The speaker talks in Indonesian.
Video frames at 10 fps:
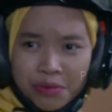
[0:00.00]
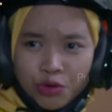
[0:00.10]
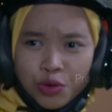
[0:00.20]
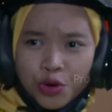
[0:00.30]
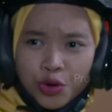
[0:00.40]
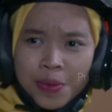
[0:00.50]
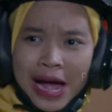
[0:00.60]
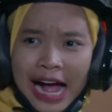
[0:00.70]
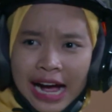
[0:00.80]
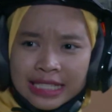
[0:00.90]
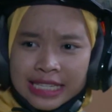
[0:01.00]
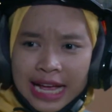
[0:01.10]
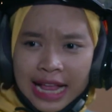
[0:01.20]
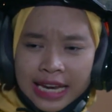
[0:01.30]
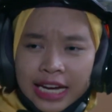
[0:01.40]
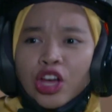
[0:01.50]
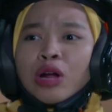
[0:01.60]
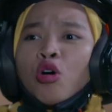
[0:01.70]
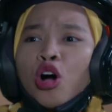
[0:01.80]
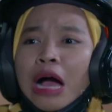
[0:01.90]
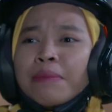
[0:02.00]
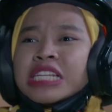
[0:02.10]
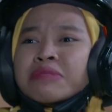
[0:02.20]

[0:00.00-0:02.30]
Buru-buru banget sih jalannya kayak mau ngambil